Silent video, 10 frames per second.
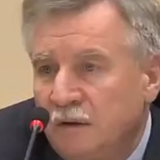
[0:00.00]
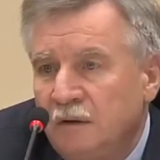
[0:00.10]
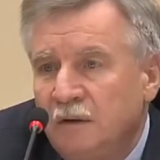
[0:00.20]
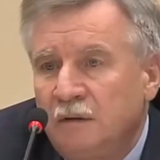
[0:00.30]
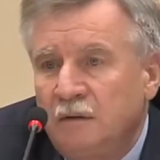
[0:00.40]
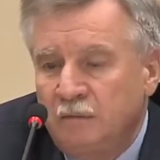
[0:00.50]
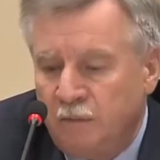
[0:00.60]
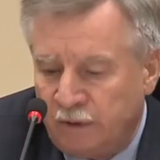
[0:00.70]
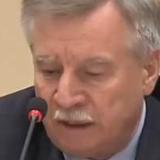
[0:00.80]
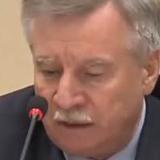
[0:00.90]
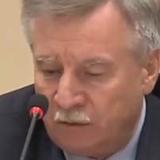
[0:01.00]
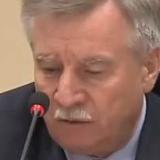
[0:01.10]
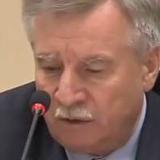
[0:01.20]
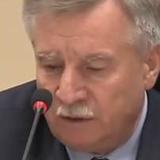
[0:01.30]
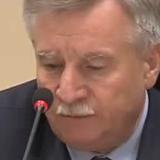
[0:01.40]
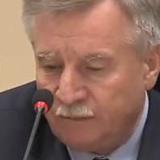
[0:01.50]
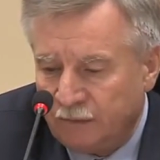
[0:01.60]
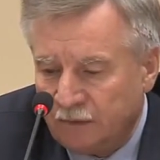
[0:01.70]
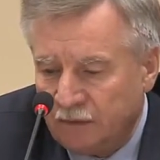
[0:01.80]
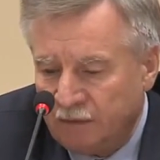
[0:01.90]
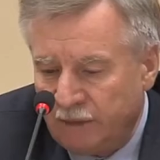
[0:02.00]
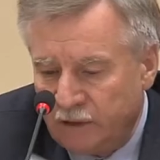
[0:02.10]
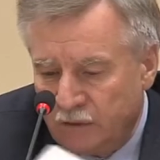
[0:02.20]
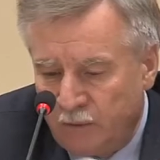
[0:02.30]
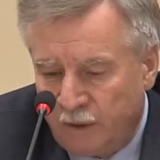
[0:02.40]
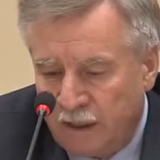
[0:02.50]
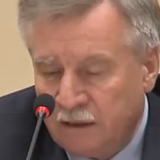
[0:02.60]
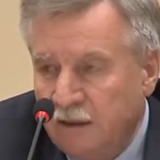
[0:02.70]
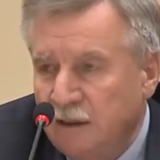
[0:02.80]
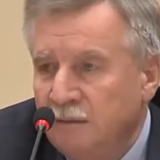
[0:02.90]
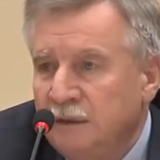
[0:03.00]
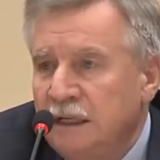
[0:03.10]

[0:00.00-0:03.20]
концепции, которая есть уже и принята на федеральном уровне